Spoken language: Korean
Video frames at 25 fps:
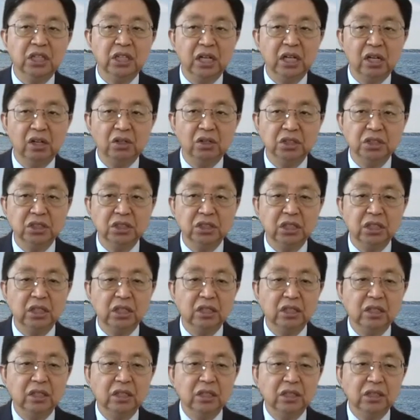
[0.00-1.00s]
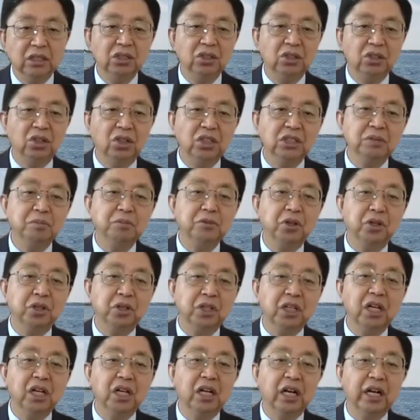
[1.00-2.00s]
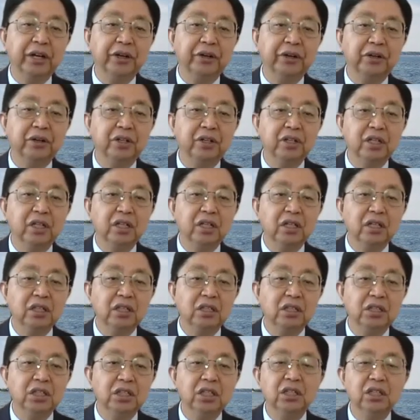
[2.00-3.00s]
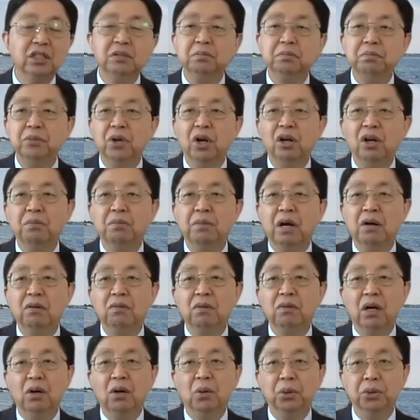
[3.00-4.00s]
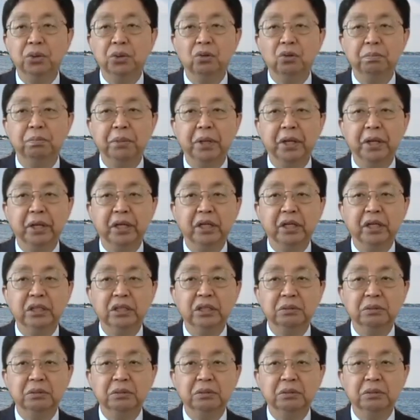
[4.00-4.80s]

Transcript: 될 것이다. 흩어지면 어떻게 될까요? 그 뒤는 멸망과 고통밖에는